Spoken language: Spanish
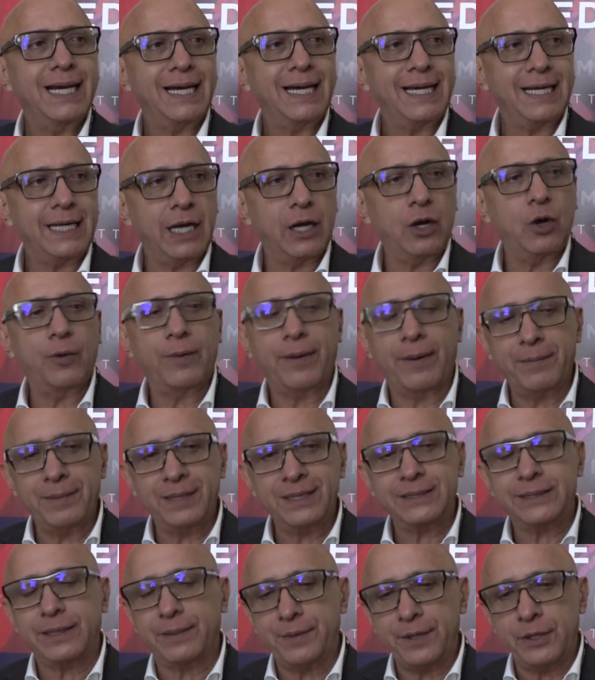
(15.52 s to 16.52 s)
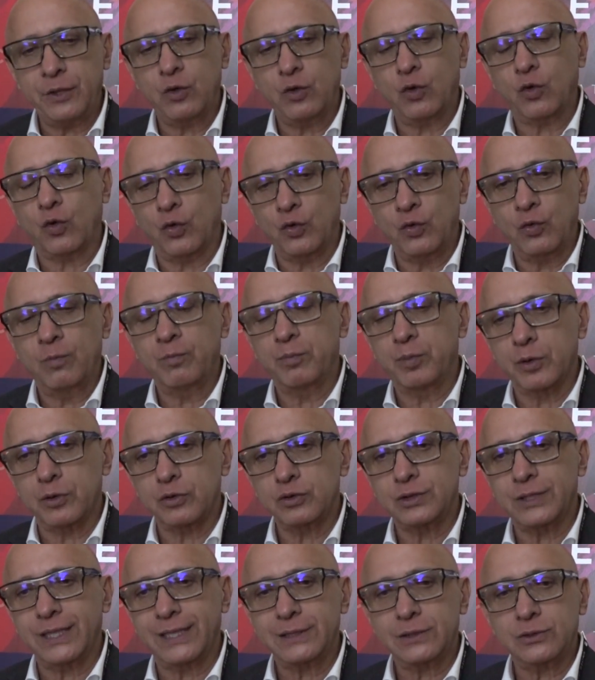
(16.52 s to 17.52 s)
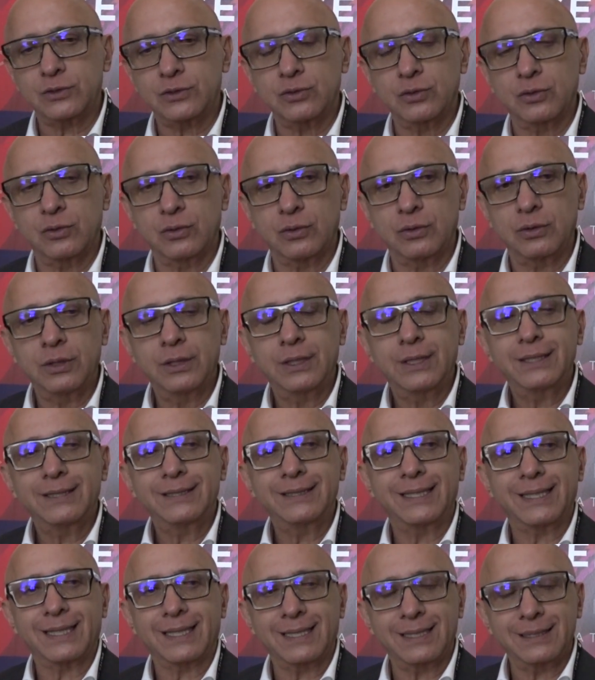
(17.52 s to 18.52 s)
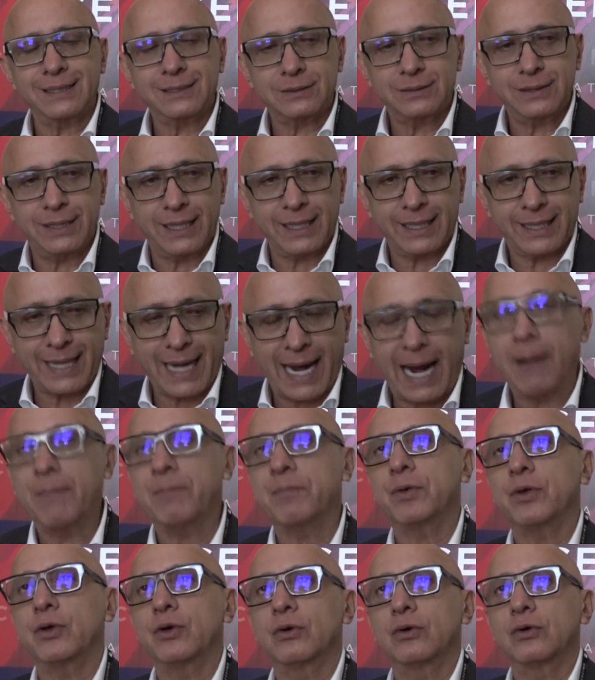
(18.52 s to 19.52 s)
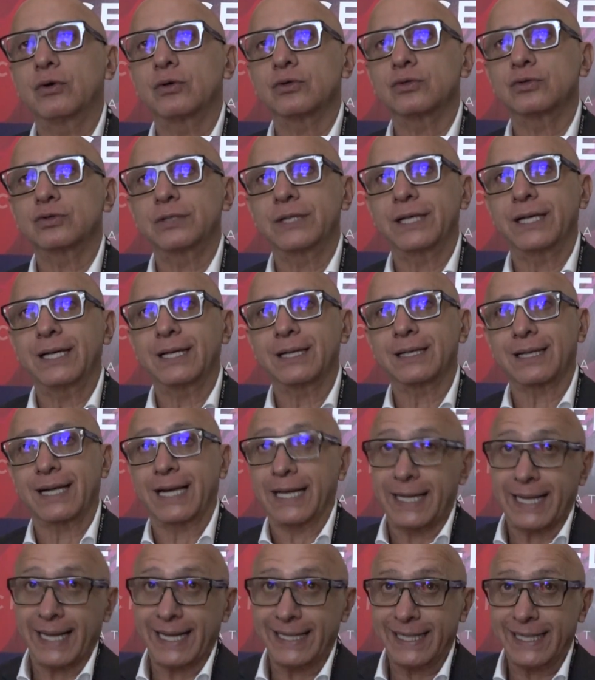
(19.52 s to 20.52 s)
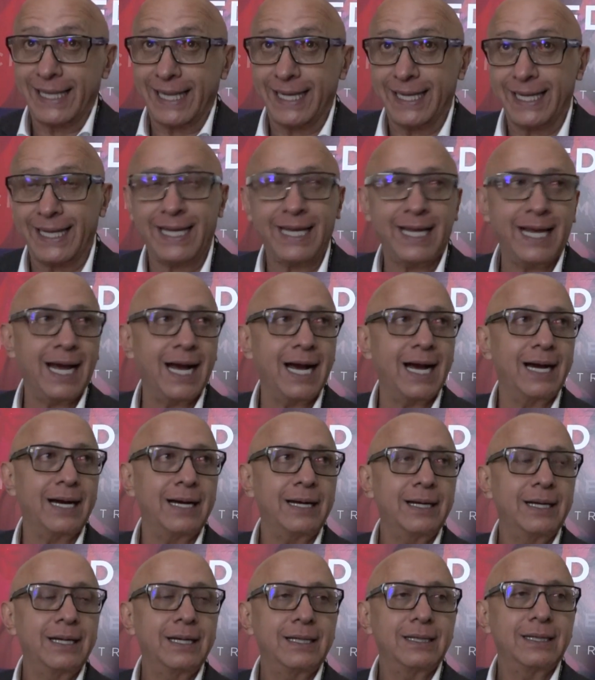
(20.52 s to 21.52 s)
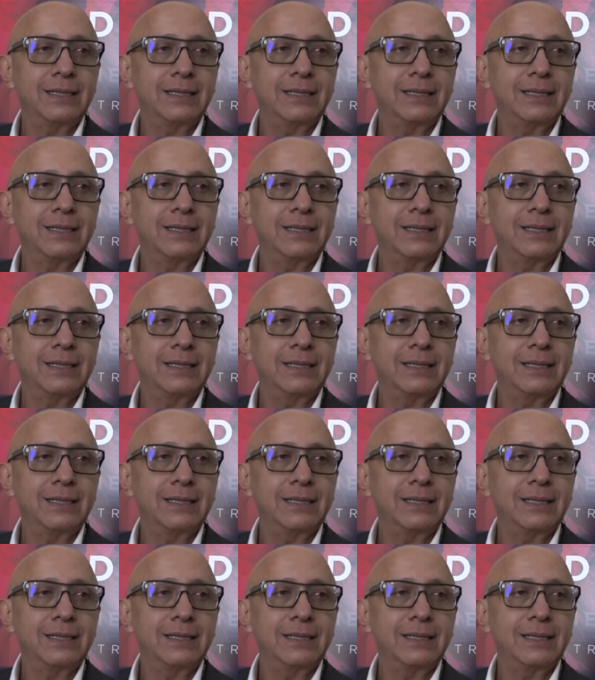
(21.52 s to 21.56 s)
y él obviamente vino con un proceso de, cambios, de reingeniería,